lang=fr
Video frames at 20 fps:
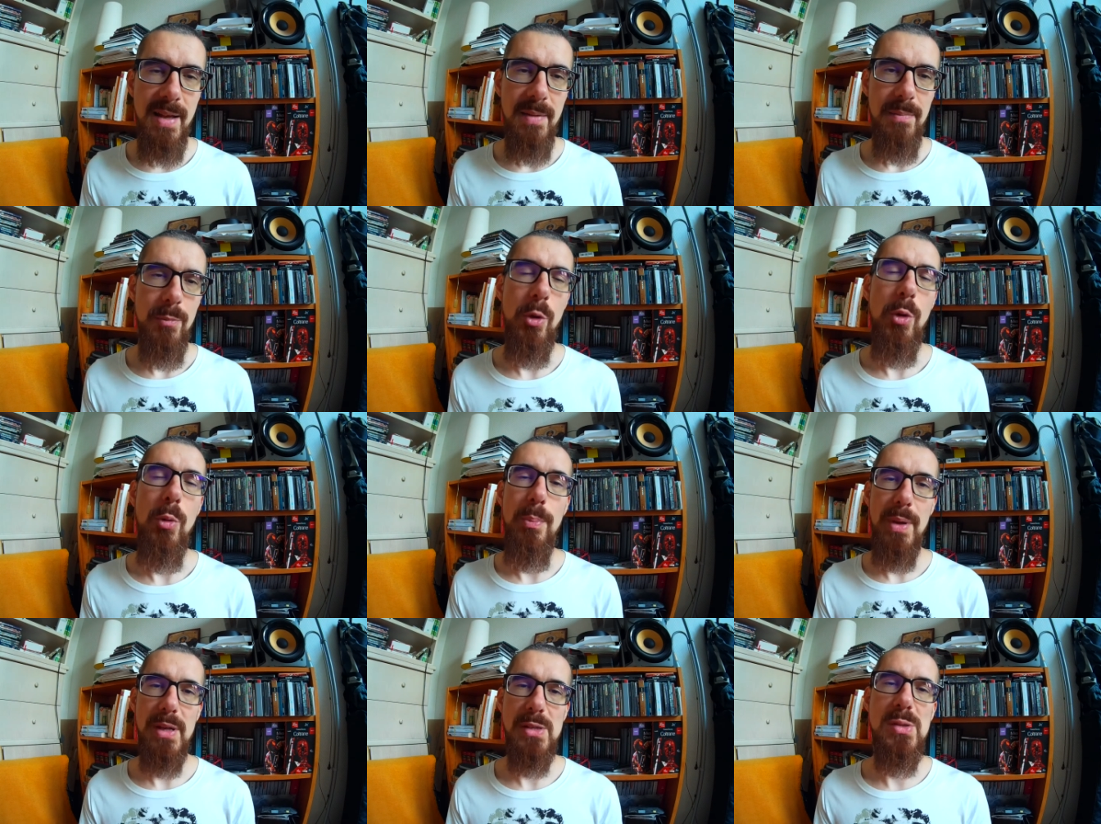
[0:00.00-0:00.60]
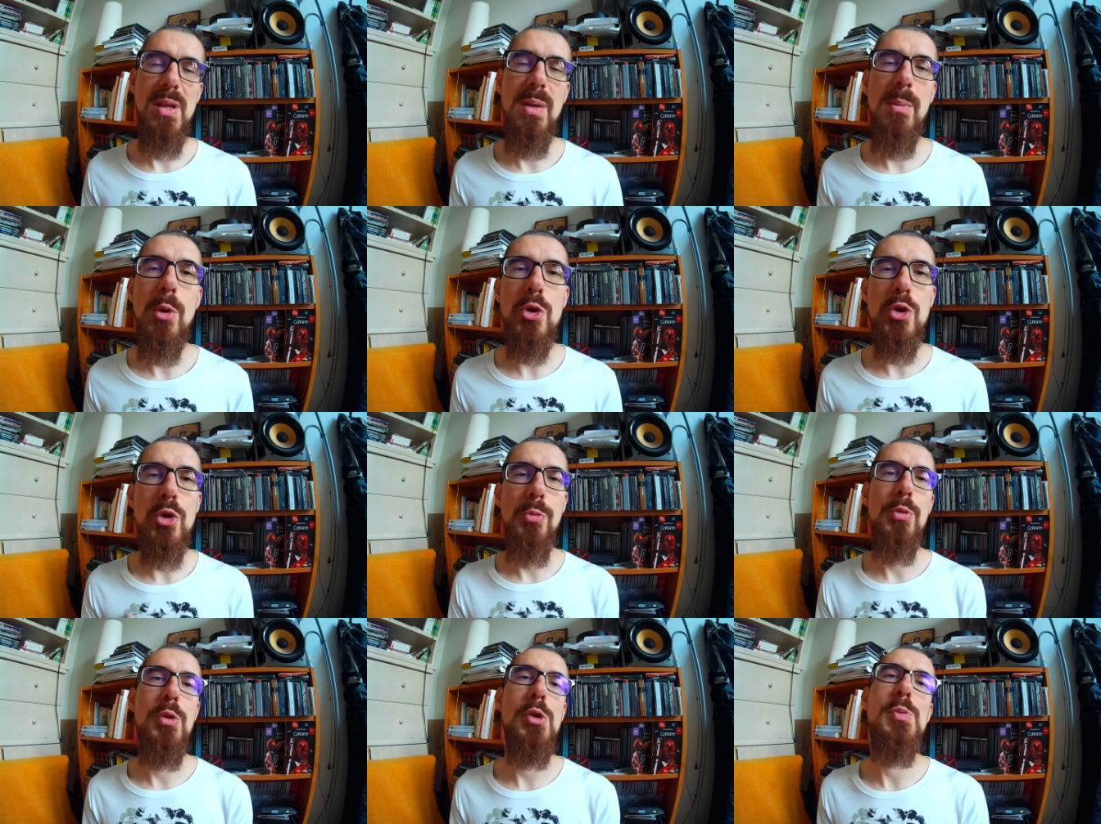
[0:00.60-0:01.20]
Bon, personnellement, je
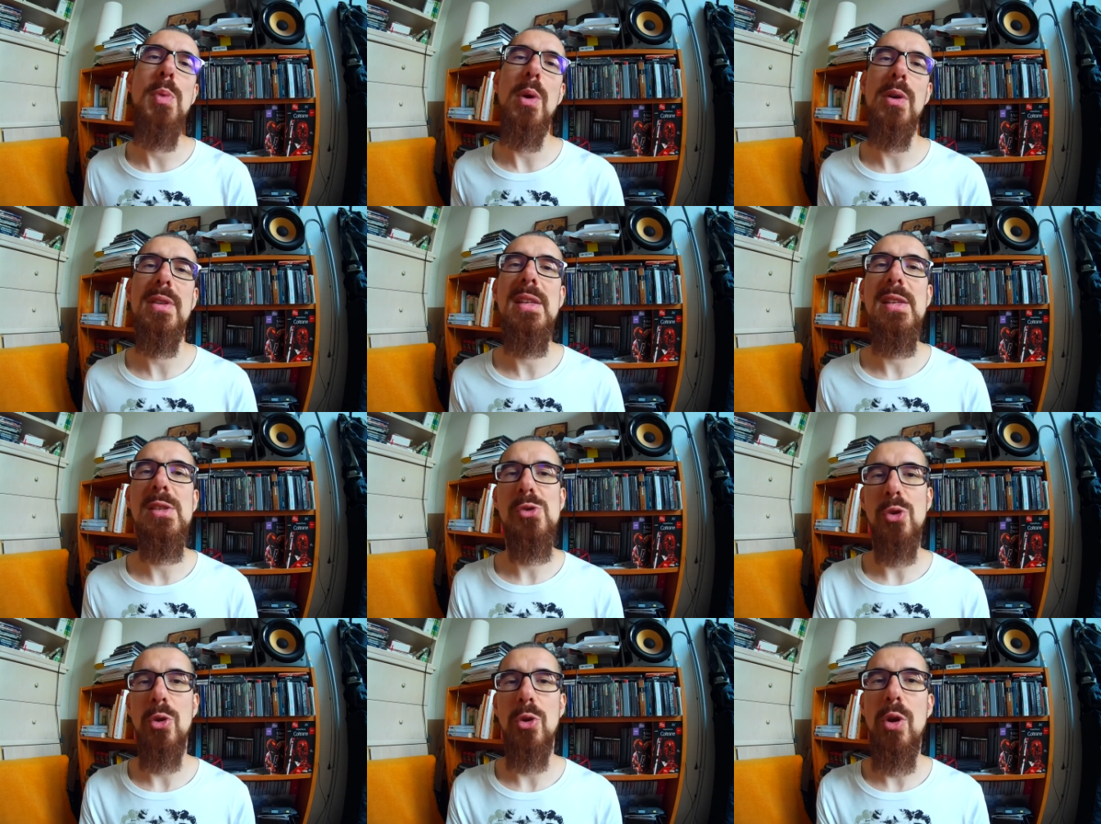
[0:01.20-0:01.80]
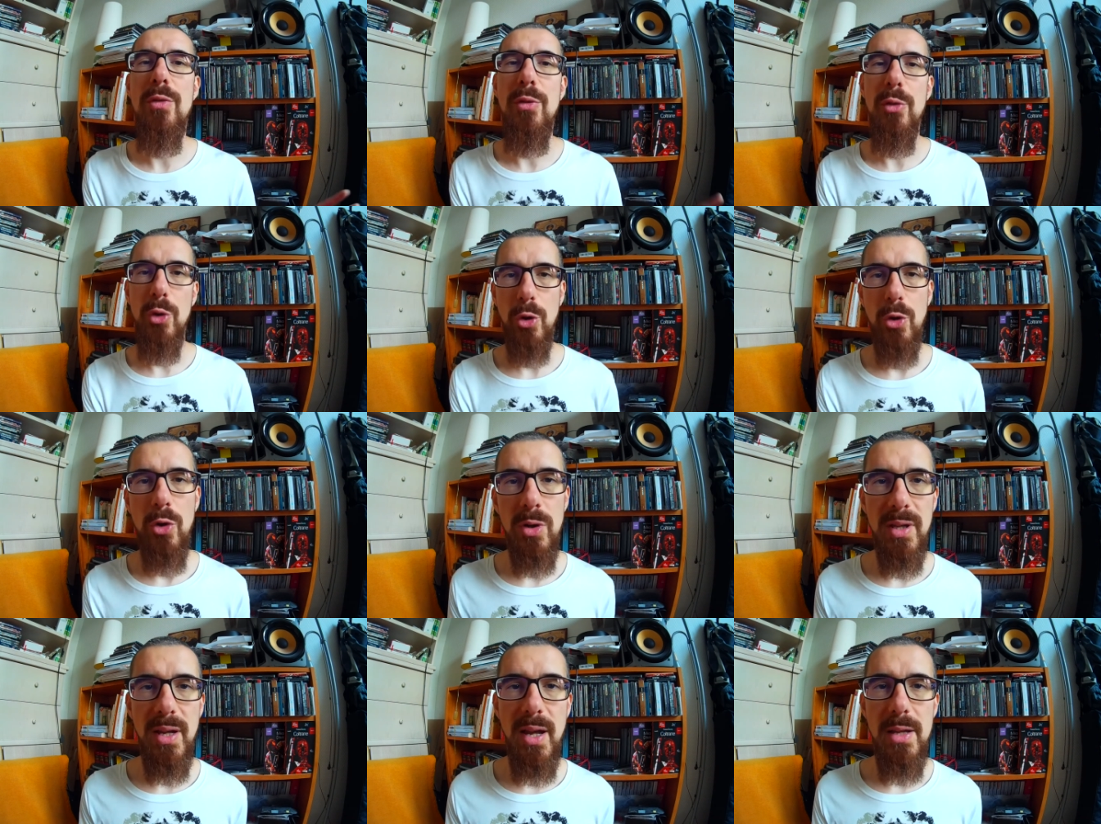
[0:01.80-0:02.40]
suis plus porté sur l'œuvre de
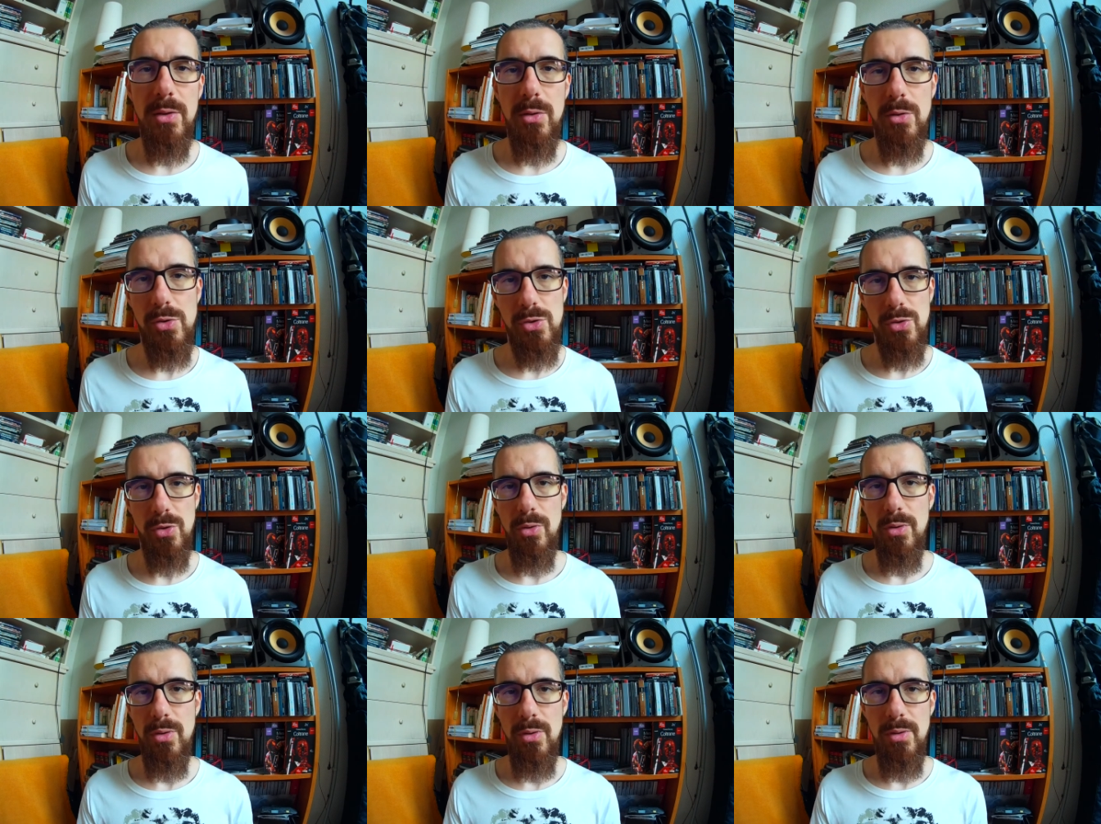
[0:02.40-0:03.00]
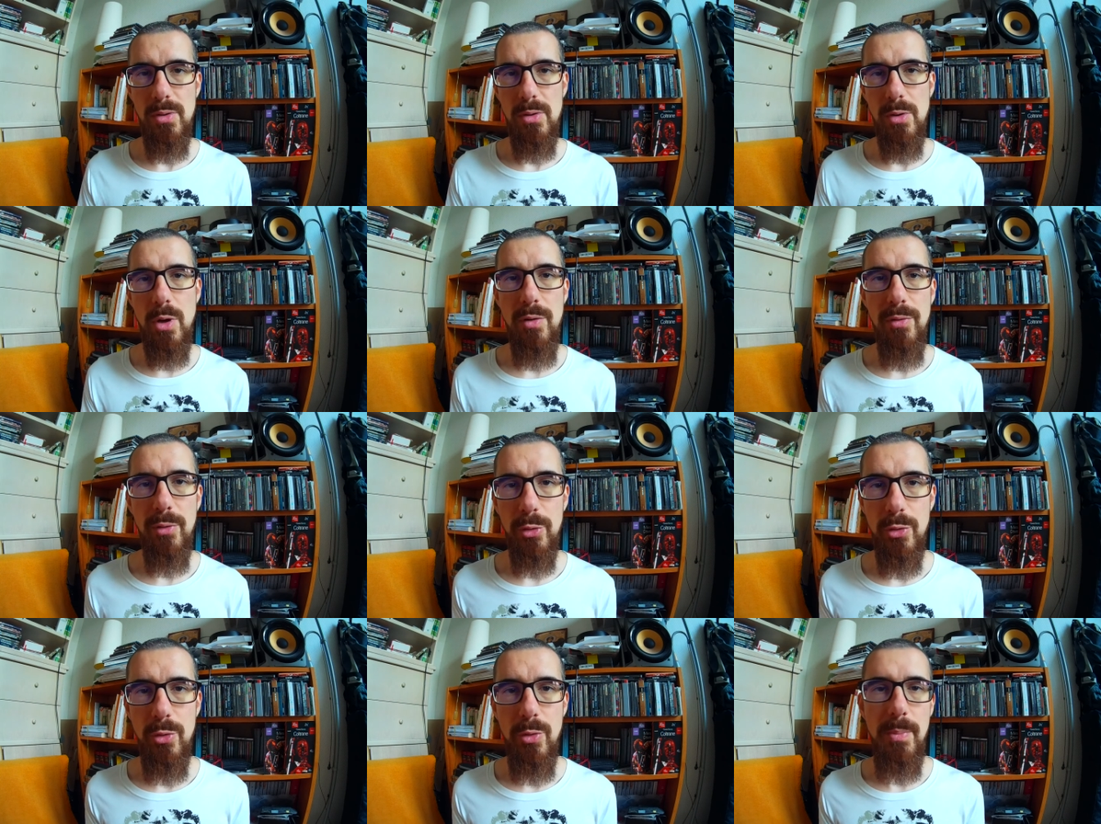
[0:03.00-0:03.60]
Coltrane que sur euh,
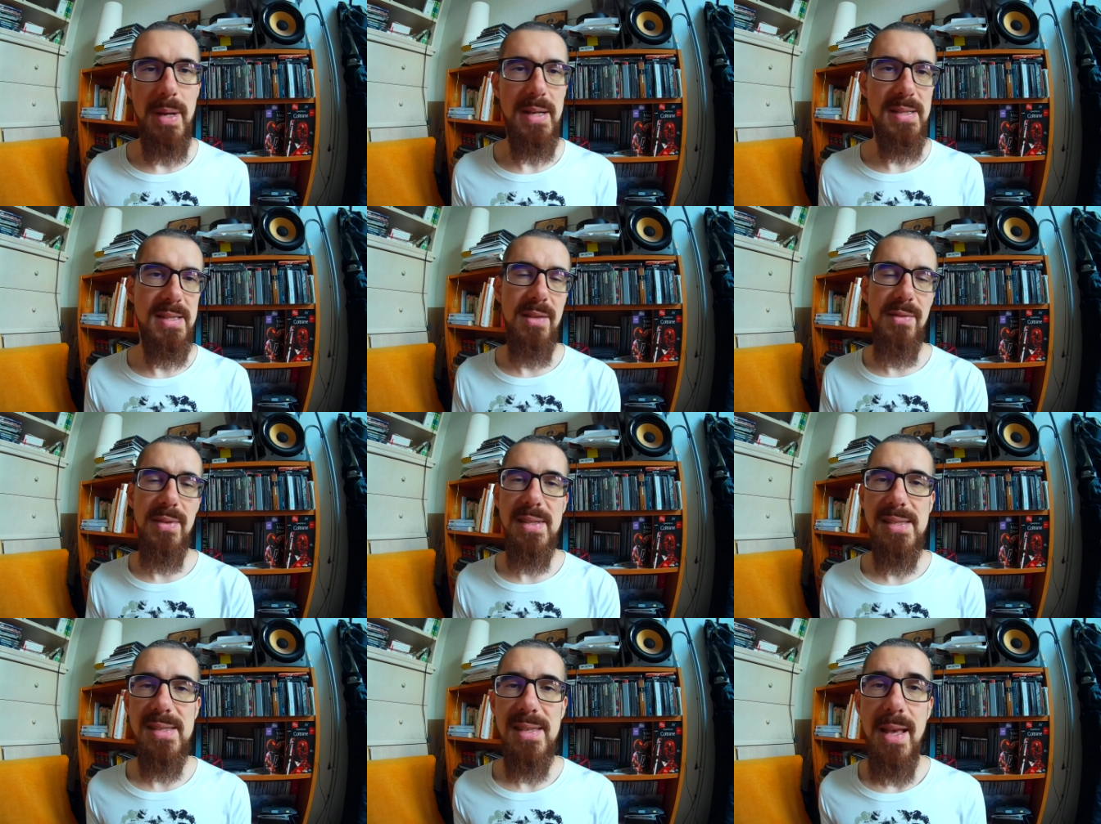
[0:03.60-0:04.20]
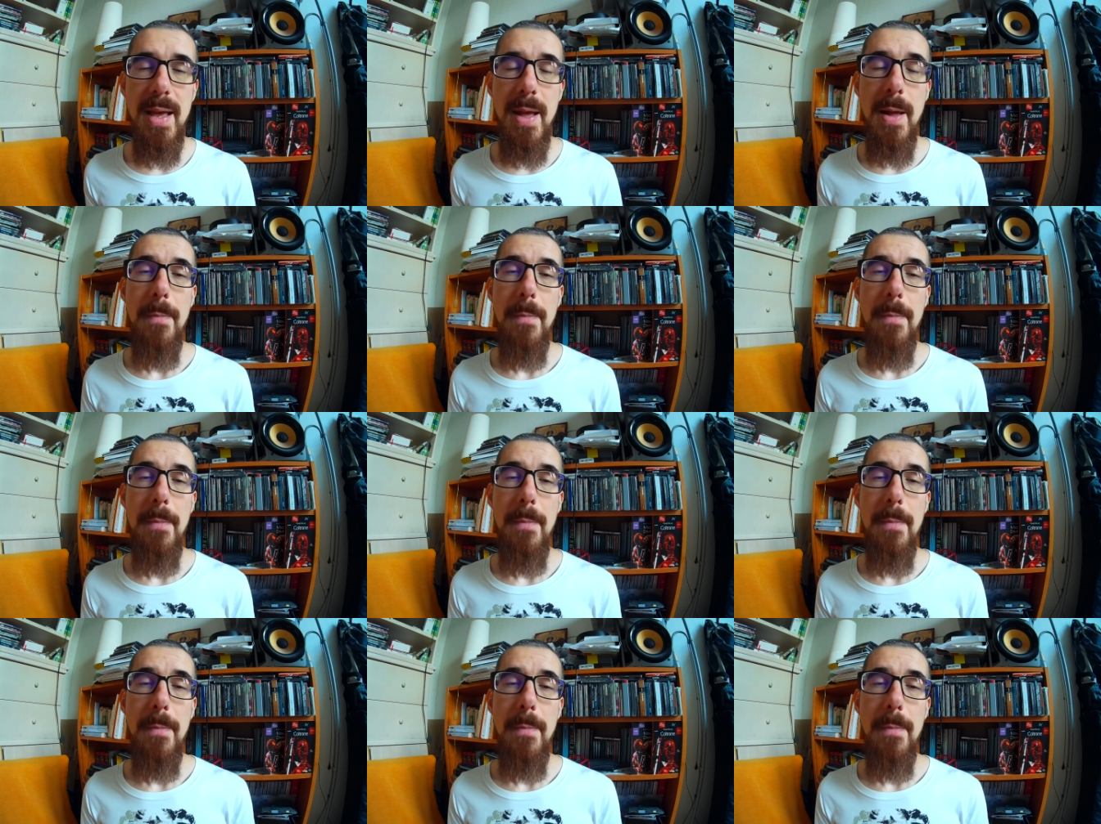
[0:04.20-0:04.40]
l'œuvre de Miles Davis.